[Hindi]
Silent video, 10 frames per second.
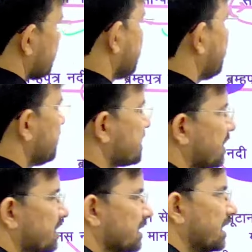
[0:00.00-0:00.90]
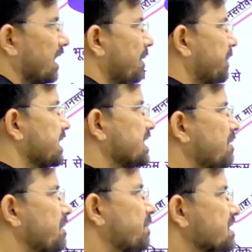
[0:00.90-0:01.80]
में प्रवेश करती है आपके
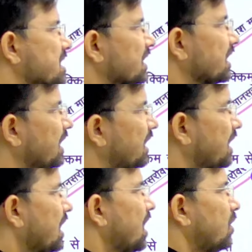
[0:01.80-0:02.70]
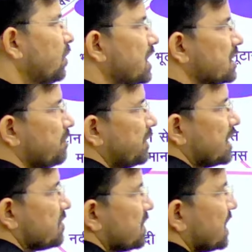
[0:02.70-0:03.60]
एग्जाम में प्रश्न आता है अरुणाचल
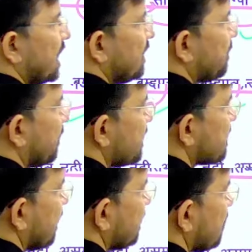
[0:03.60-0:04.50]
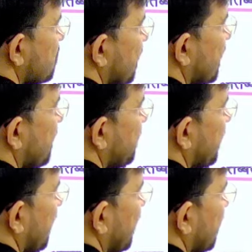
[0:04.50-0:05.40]
प्रदेश में जहाँ ये प्रवेश करती है उसका नाम
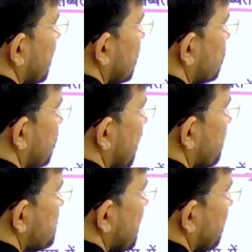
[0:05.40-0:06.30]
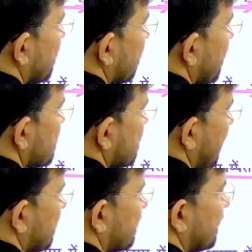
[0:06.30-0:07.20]
क्या है तो नमचा बर्मा
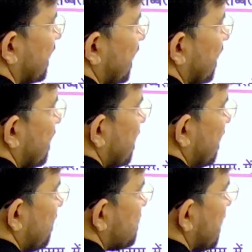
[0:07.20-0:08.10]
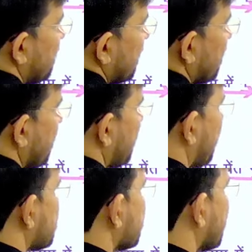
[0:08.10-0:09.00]
याद रखिएगा नमचा बर्मा
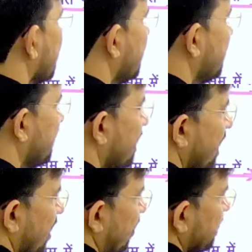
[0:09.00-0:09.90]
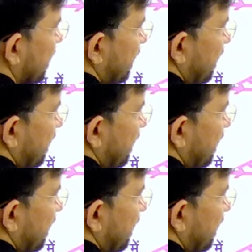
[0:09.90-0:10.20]
पर्वत श्रृंखला है और ये